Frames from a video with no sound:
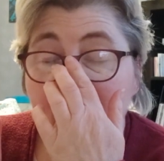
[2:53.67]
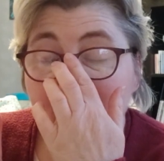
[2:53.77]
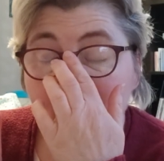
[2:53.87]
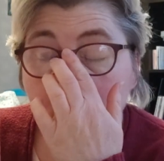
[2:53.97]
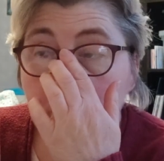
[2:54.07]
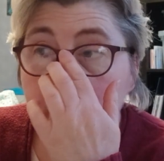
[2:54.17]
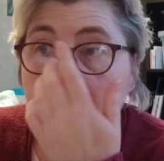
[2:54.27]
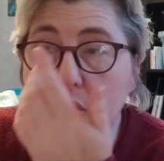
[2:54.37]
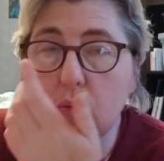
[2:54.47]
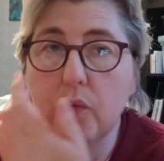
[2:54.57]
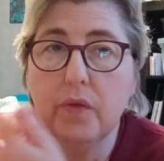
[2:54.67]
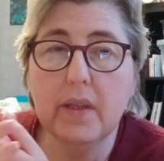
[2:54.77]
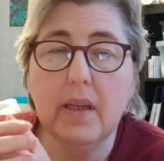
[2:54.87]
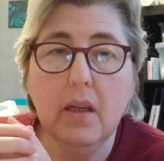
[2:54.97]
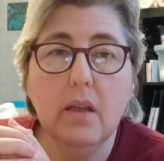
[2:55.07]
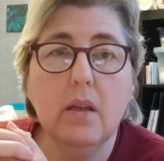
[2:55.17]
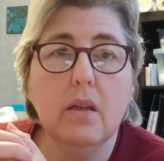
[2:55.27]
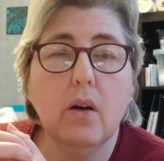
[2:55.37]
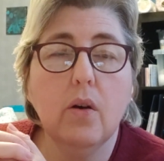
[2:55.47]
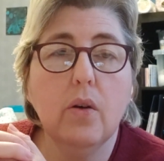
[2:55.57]
Vous pouvez trouver
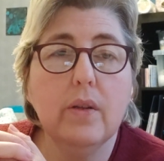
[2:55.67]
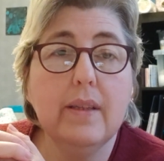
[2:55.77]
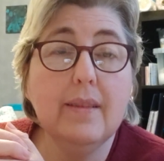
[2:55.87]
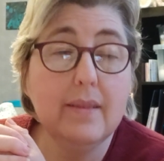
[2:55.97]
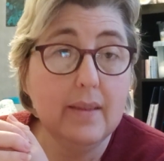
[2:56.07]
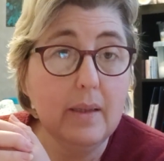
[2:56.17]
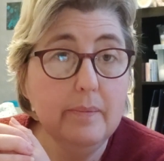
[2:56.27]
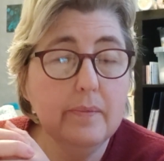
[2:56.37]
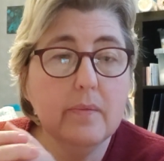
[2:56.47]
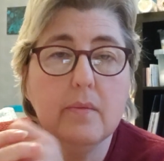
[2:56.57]
des idées